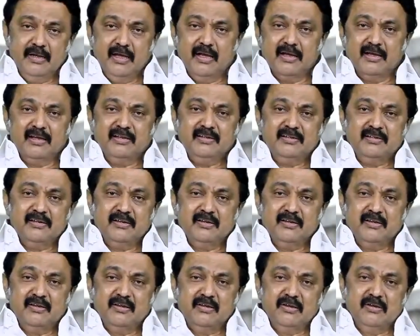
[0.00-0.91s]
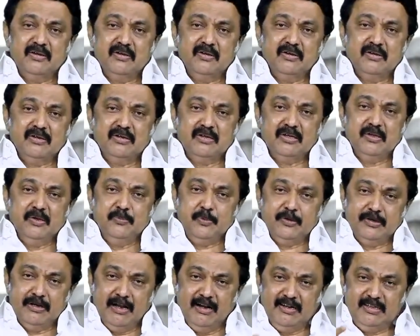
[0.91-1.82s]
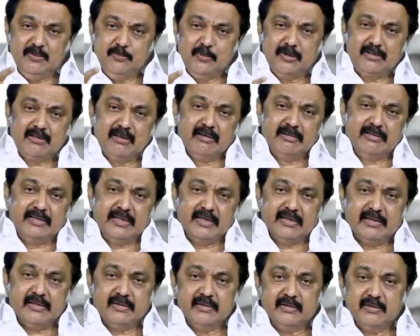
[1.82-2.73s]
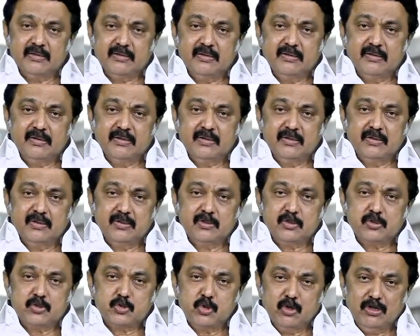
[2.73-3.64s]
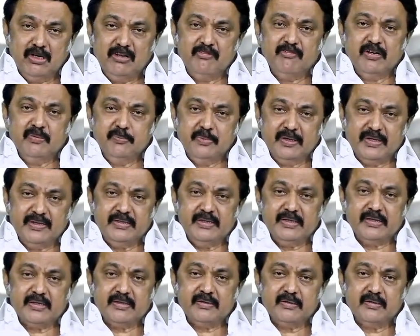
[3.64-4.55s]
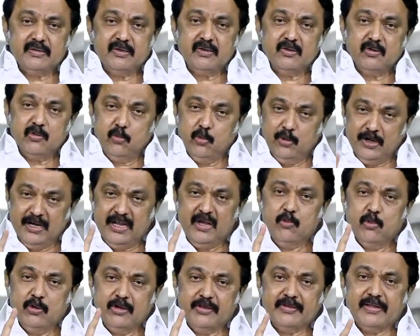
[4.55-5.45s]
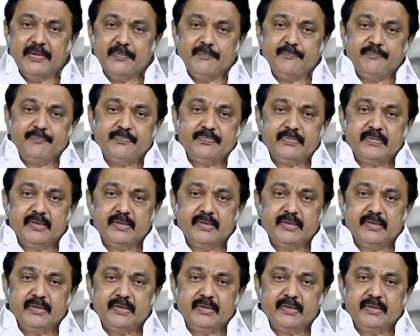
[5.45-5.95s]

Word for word: நான் இப்போ நாட்டு மக்கள்கிட்ட சொல்ல விரும்புகிறது ஒன்றே ஒன்று தான்